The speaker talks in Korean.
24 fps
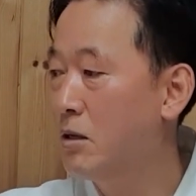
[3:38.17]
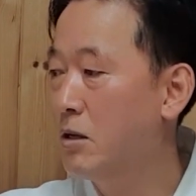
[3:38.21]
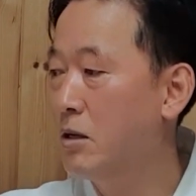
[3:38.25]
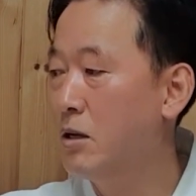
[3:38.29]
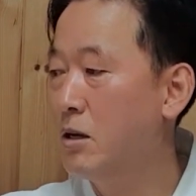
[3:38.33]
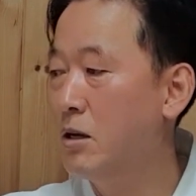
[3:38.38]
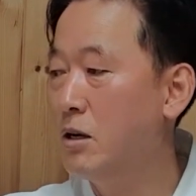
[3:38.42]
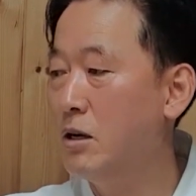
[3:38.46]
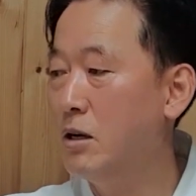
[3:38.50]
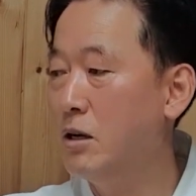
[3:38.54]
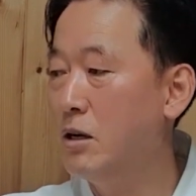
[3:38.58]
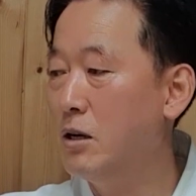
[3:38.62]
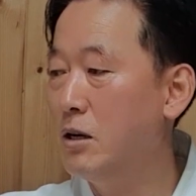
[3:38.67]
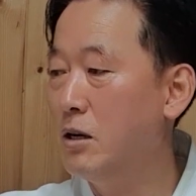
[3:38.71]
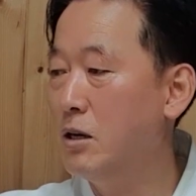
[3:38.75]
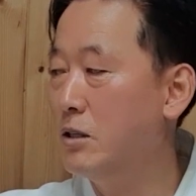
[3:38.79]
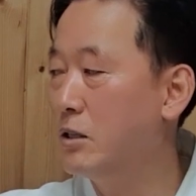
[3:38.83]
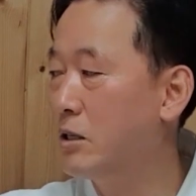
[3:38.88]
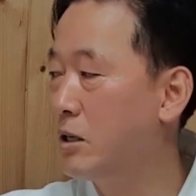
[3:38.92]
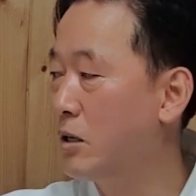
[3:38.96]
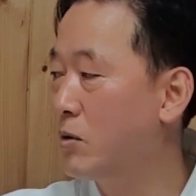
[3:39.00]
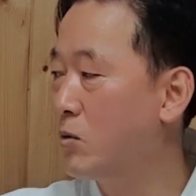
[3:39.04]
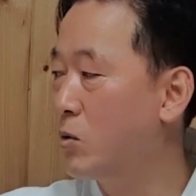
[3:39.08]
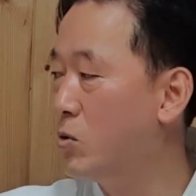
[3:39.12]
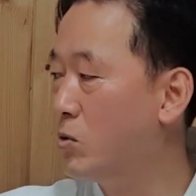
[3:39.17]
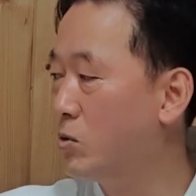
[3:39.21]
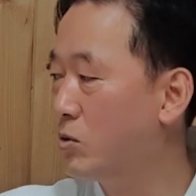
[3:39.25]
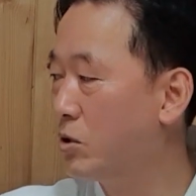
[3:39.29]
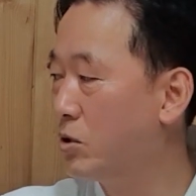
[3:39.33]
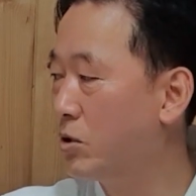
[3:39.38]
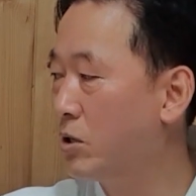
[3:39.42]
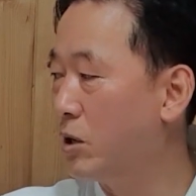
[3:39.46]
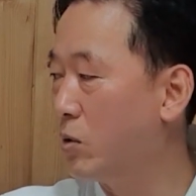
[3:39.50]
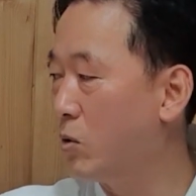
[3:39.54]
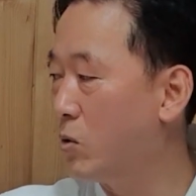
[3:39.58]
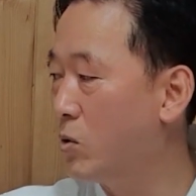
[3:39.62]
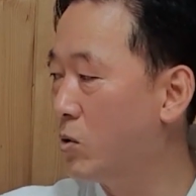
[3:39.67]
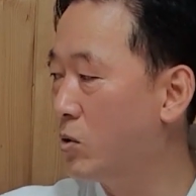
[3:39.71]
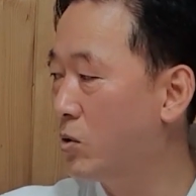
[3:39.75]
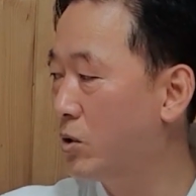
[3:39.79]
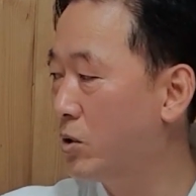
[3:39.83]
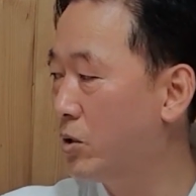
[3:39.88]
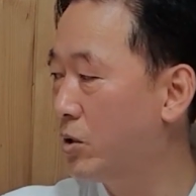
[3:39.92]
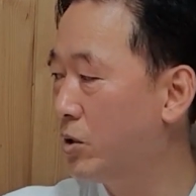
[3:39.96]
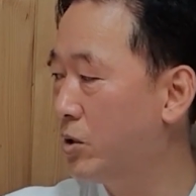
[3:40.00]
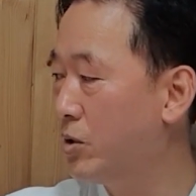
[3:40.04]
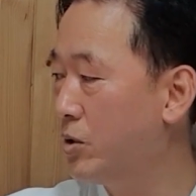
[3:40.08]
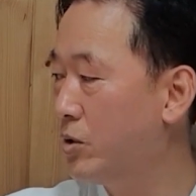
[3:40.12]
아, 이게 공덕이에요.
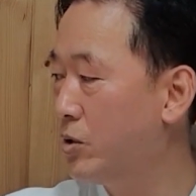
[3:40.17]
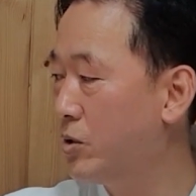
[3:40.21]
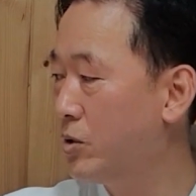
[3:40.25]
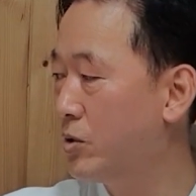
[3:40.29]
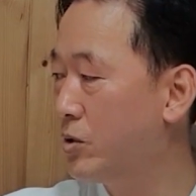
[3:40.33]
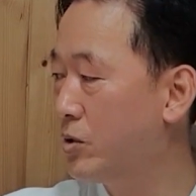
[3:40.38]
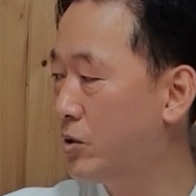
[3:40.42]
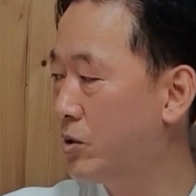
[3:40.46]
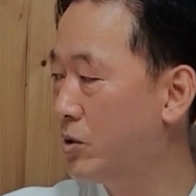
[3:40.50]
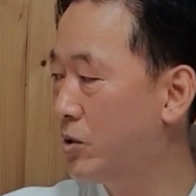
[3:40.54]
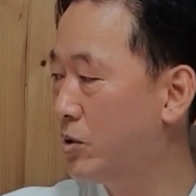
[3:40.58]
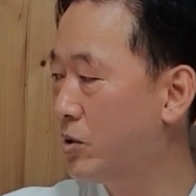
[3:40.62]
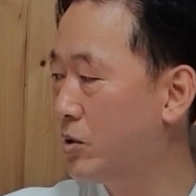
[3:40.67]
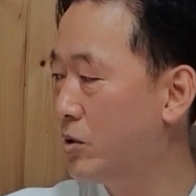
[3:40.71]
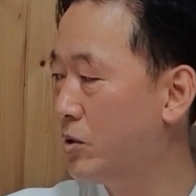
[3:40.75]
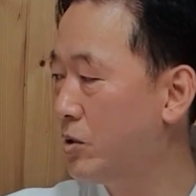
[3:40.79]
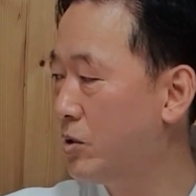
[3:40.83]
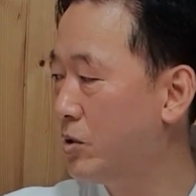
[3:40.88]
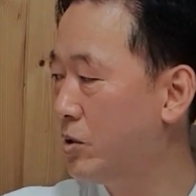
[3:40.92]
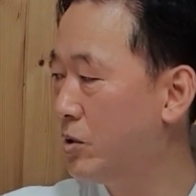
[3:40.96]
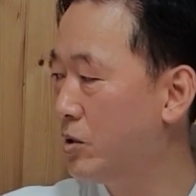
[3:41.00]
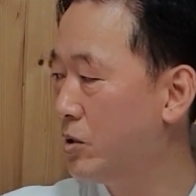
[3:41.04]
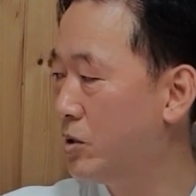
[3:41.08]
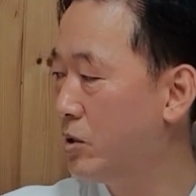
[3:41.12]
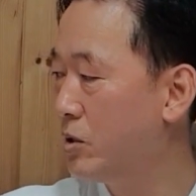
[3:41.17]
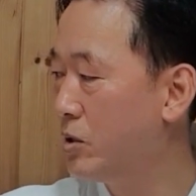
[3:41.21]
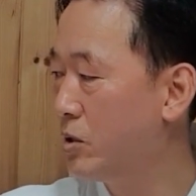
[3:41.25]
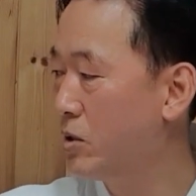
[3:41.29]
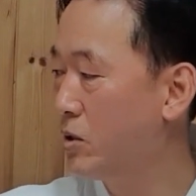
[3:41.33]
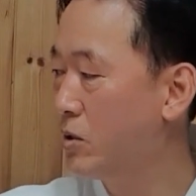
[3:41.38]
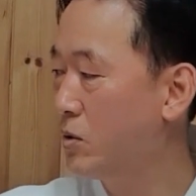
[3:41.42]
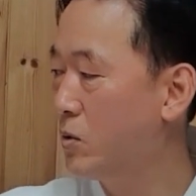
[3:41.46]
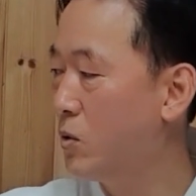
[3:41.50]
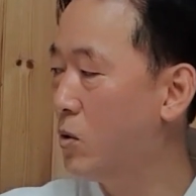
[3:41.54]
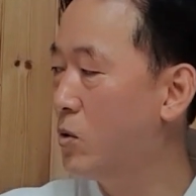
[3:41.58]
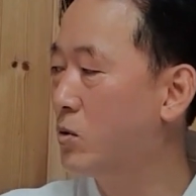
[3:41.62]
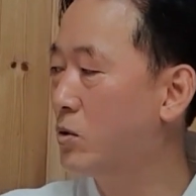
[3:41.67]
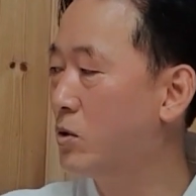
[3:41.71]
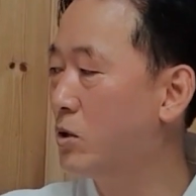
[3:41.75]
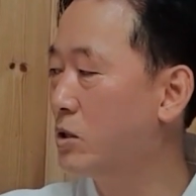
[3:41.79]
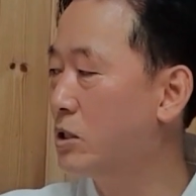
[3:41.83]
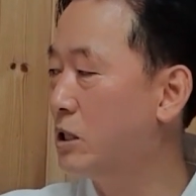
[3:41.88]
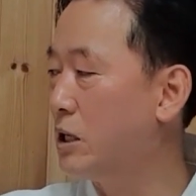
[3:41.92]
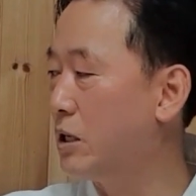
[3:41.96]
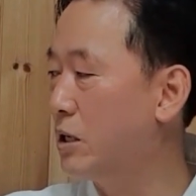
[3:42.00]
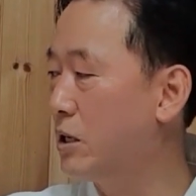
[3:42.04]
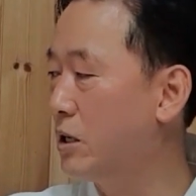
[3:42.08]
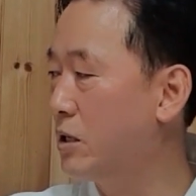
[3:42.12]
공덕. 공덕
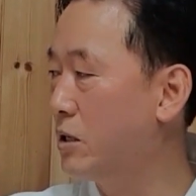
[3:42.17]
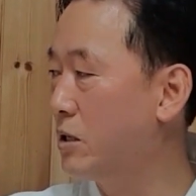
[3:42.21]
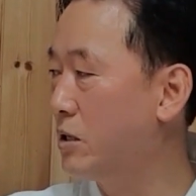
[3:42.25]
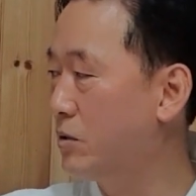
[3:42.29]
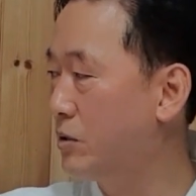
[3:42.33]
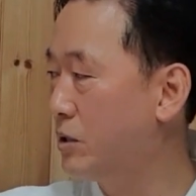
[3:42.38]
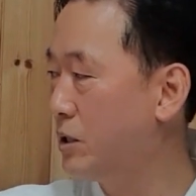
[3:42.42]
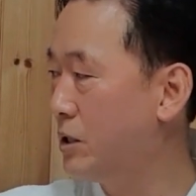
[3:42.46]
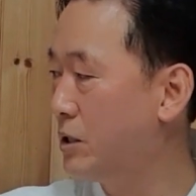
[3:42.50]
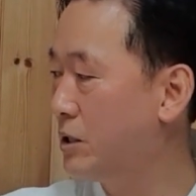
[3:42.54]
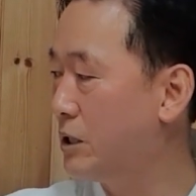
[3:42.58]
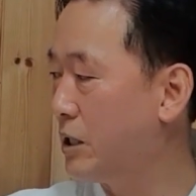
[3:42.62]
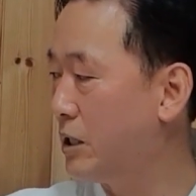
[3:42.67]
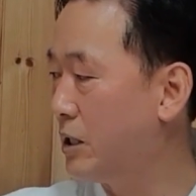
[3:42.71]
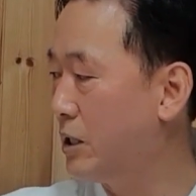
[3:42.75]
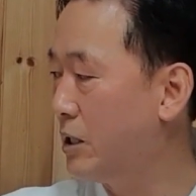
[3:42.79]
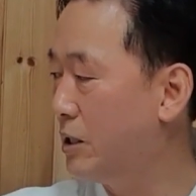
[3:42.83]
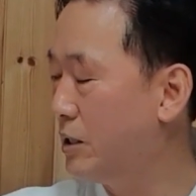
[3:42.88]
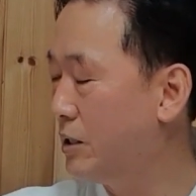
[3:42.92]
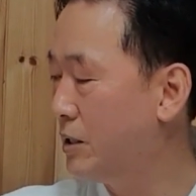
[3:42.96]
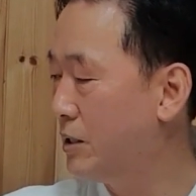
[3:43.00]
자량이라고 그래요. 자량.